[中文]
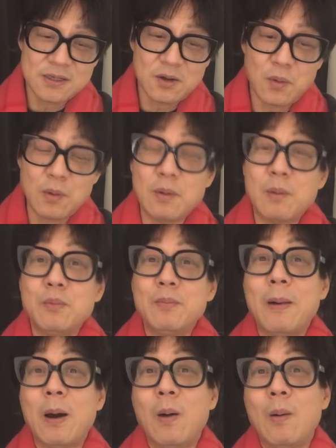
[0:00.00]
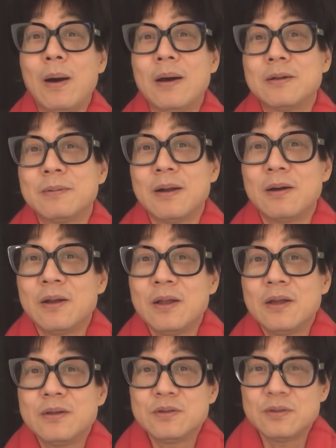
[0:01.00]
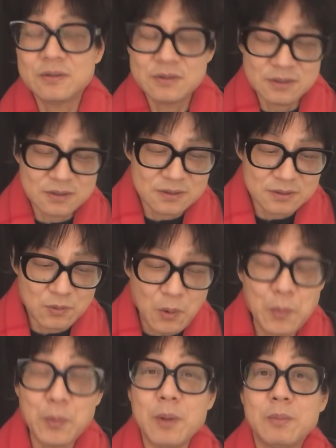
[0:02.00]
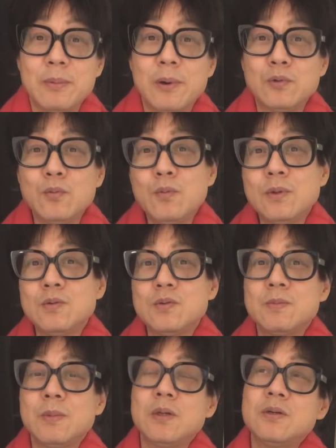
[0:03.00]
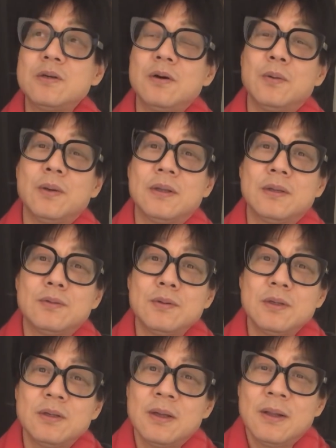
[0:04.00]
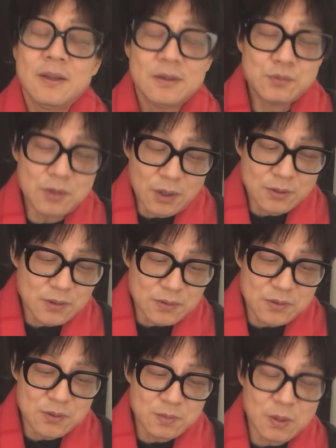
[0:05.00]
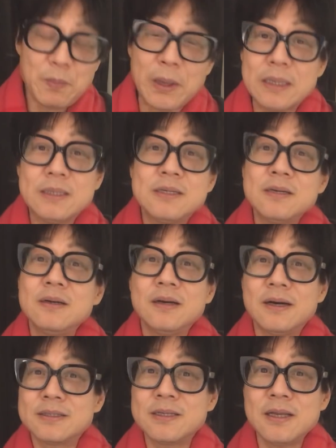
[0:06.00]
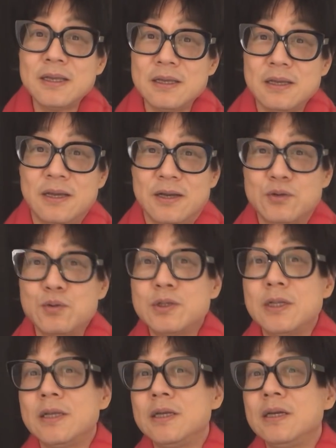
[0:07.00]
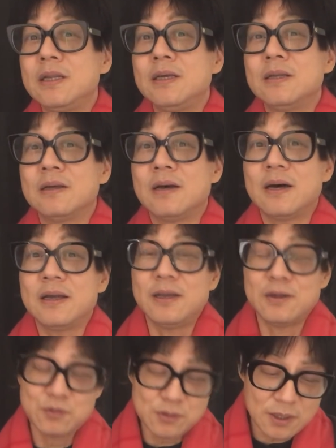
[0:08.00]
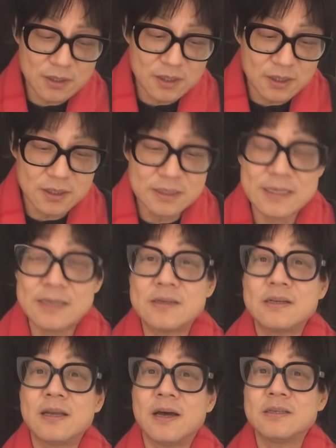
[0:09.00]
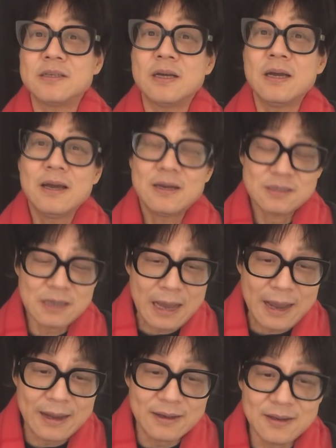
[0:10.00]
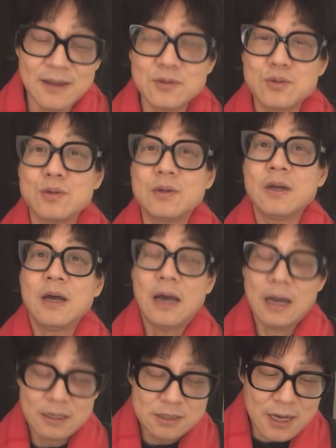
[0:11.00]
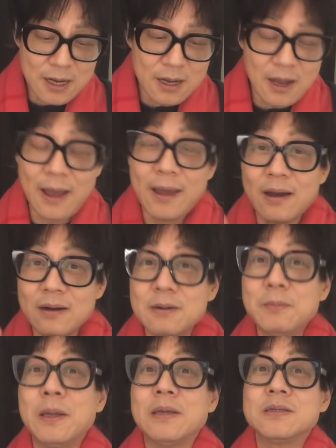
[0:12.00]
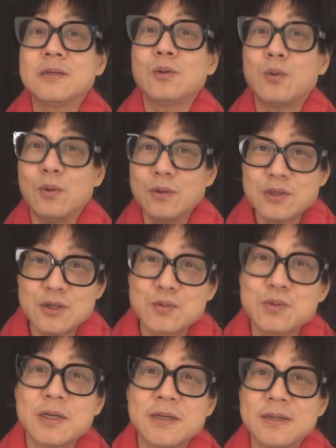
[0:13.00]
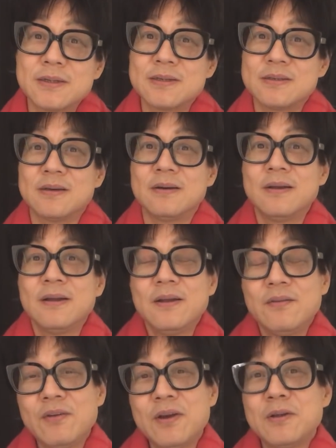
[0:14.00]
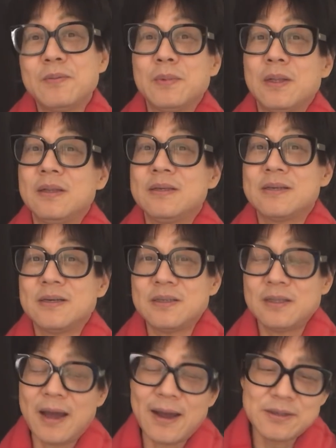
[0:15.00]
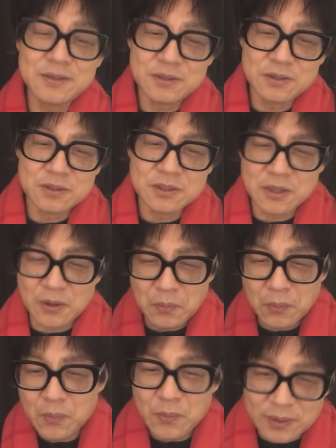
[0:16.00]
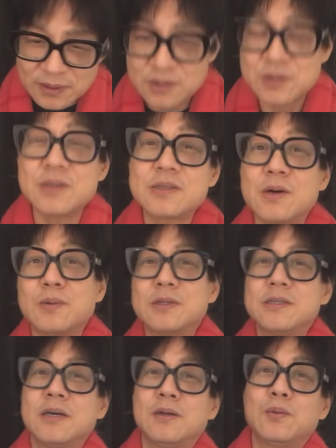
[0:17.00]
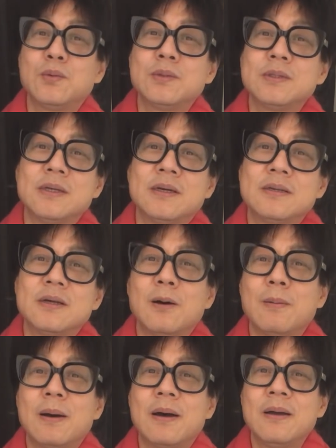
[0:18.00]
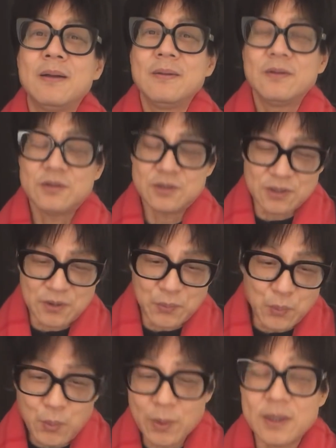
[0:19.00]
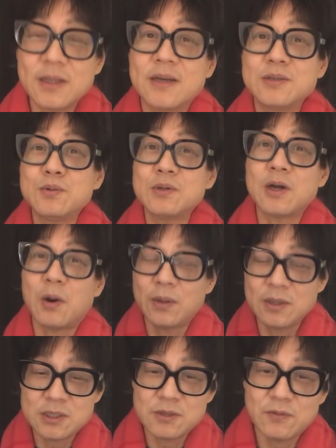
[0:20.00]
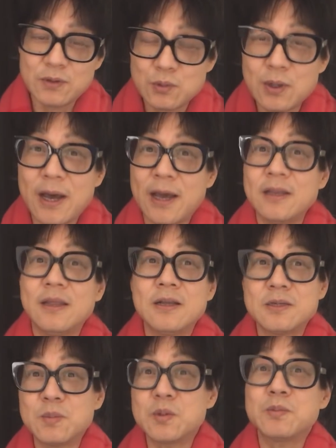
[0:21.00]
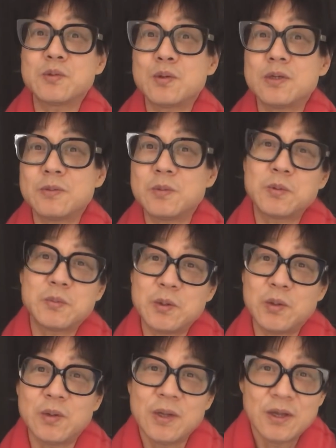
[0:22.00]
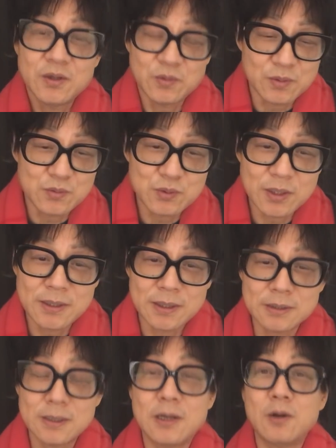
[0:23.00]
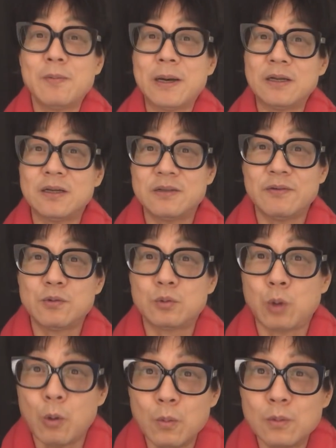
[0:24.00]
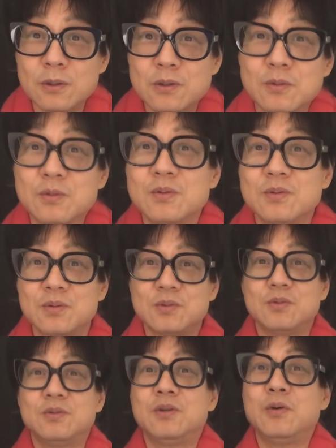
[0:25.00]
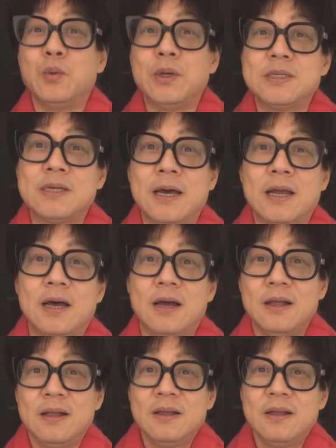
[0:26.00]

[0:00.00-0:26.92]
些个官员不保啊，是不是？这个这个官位不保，中国就是这么一个社会。你说你最搞笑的是什么呢？北京啊，今天也出现了一个例子啊，也出现一个人检测是阳性，是在海淀区，上海和北。北京同时出现这个事情，为什么呢？你想想，他是人为的制造这些个东西，知道吧？人为的，就是搞一个新闻说海淀什么什么村什么什么有有人出现阳性了，然后把这个地方通的就就就给围起来了，